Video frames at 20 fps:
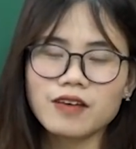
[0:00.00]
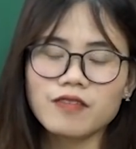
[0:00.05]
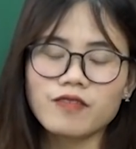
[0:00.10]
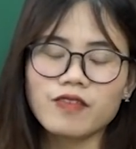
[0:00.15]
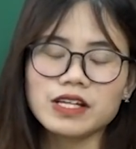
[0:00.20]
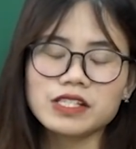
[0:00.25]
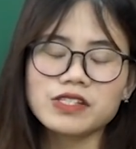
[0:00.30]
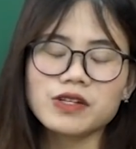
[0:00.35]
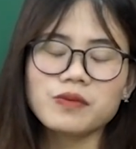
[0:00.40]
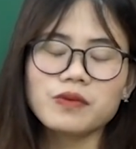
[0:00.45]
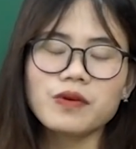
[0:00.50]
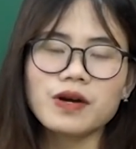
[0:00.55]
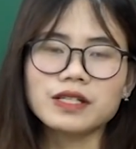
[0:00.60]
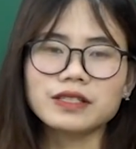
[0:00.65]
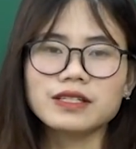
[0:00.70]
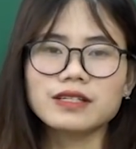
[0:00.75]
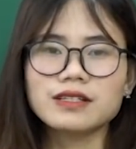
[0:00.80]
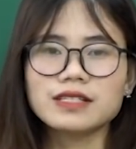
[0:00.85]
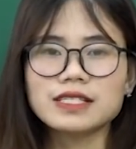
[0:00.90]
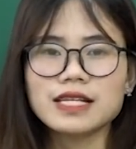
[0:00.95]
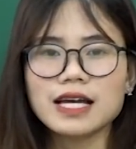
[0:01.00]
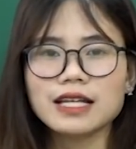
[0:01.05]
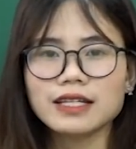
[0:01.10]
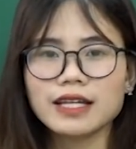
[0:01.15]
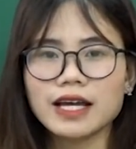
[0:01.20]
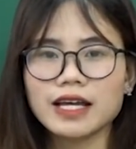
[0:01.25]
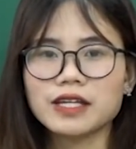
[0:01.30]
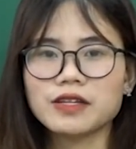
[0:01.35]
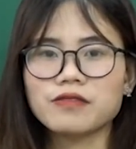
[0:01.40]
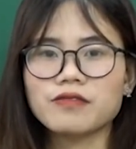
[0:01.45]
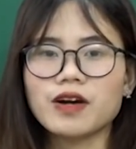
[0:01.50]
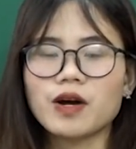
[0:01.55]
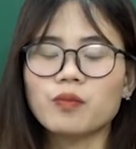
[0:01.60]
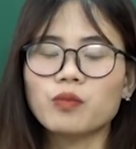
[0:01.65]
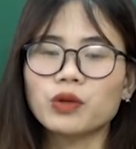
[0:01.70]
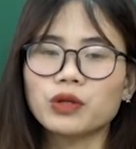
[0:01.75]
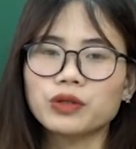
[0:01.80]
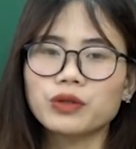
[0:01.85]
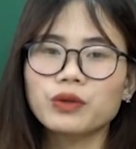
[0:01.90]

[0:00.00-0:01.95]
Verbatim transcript: Và trong khoảng thời gian này vào mùa